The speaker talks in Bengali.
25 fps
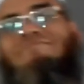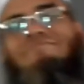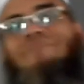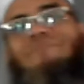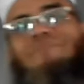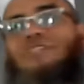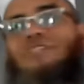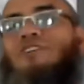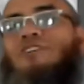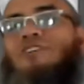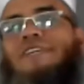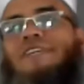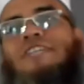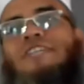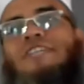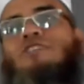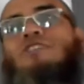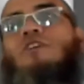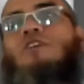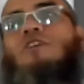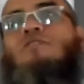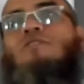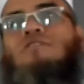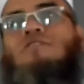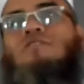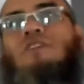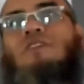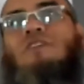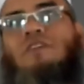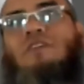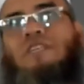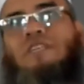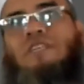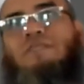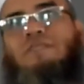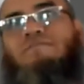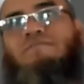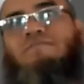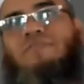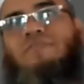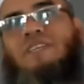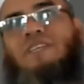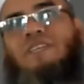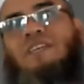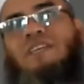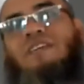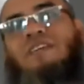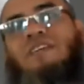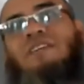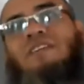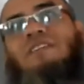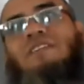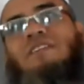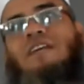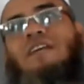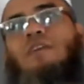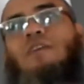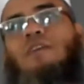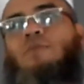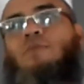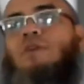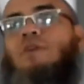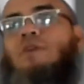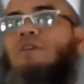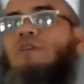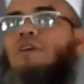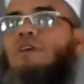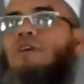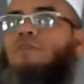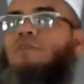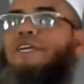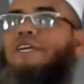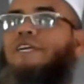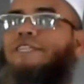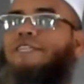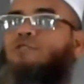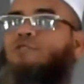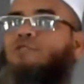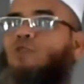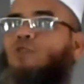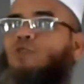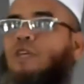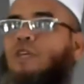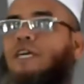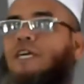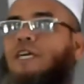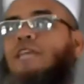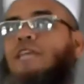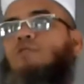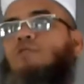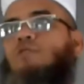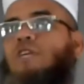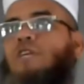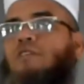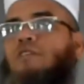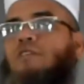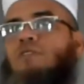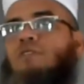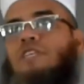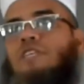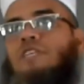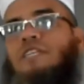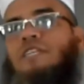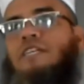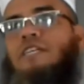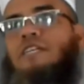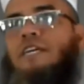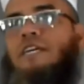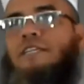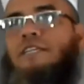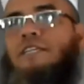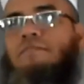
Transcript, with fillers: বিষয়টা সহজ নয় তারপরে আমি কিছু কথা তুলে ধরতে চাই